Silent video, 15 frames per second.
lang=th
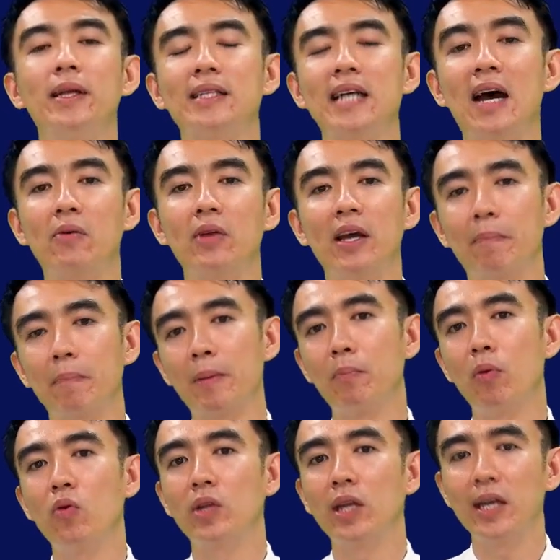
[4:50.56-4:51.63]
เจ้าเนี่ยเป็น
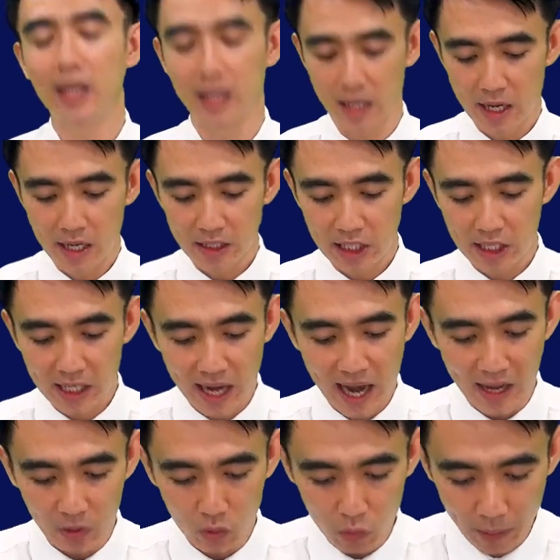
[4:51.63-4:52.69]
ผู้ที่ชี้
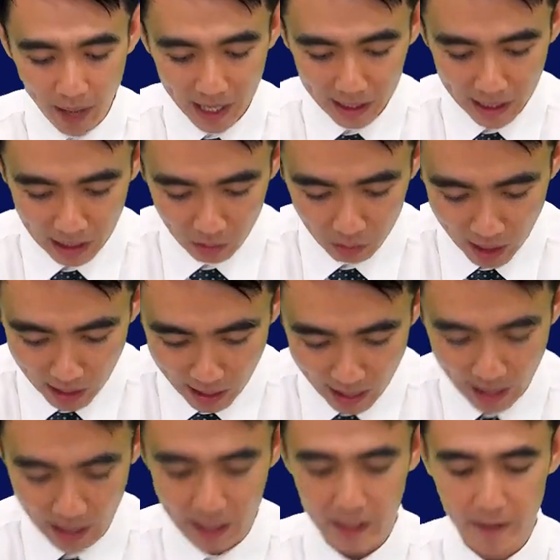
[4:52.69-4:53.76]
ขาดอยู่ภายในเราทั้งห
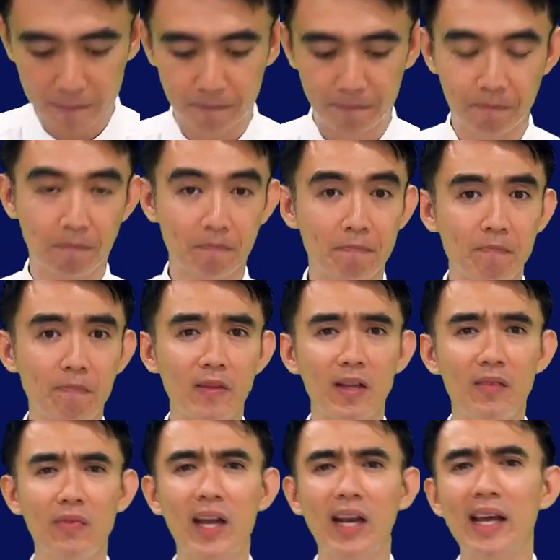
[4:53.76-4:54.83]
ลาย
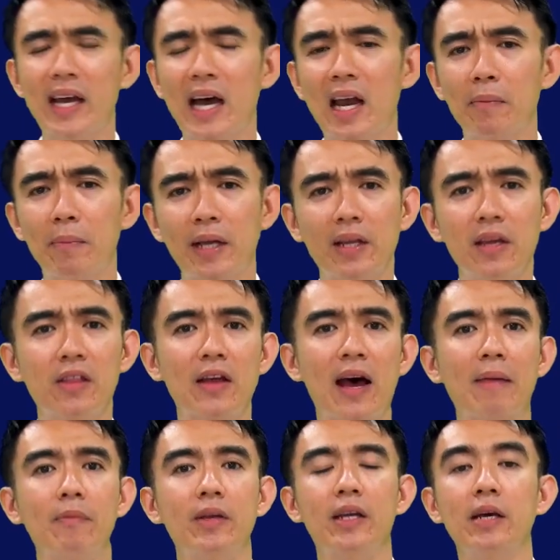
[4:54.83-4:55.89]
ในเลขอาราบิกที่
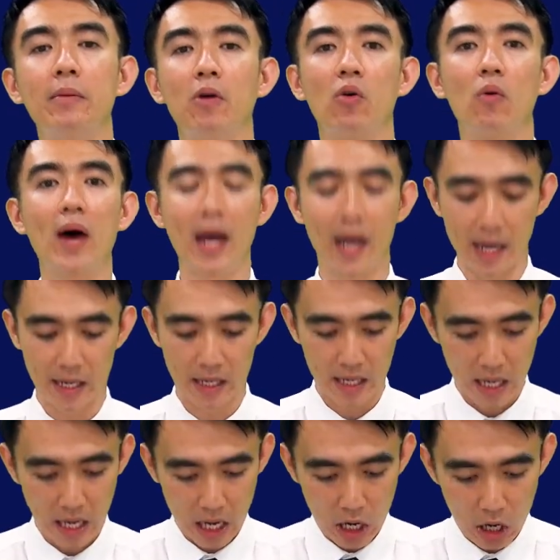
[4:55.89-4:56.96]
3เนี่ยได้บอกว่า
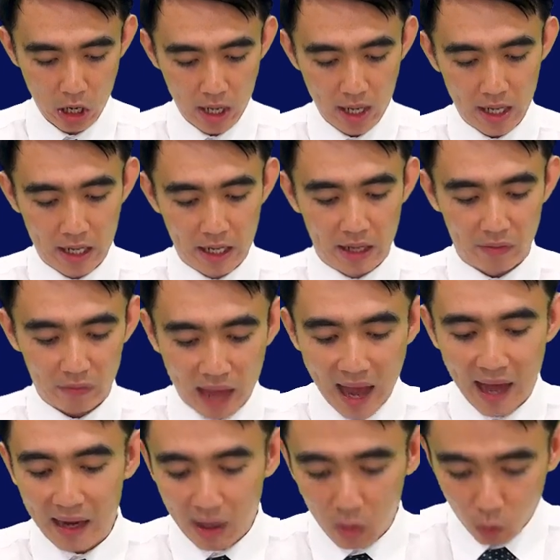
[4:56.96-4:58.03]
ถ้า
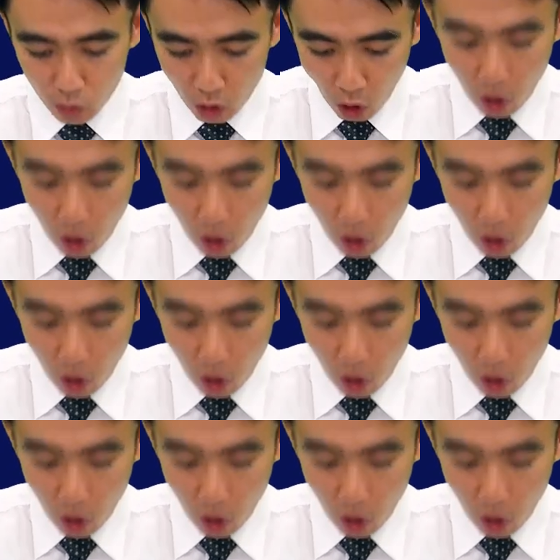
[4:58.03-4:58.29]
เราย